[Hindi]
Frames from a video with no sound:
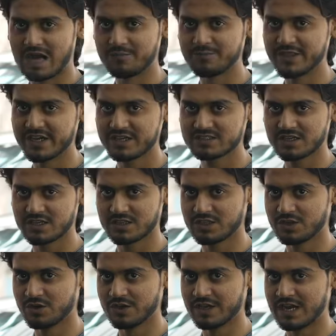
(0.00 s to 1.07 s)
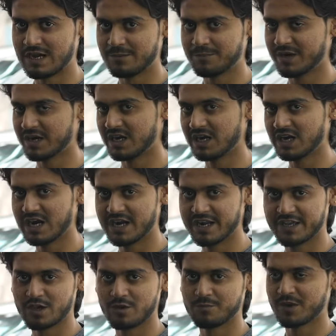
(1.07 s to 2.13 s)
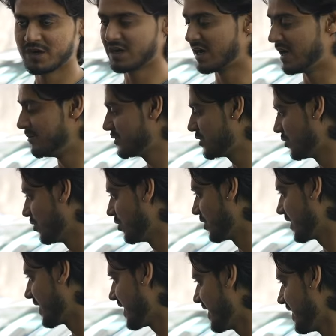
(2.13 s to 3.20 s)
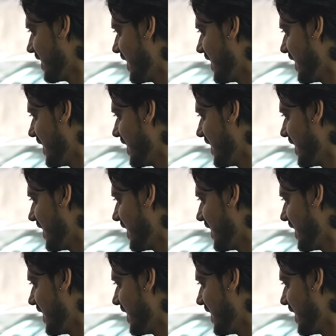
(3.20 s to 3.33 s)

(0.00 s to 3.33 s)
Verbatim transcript: आप देख सकते हो यहाँ अपना गाड़ी के ऊपर काम शुरू हो गया है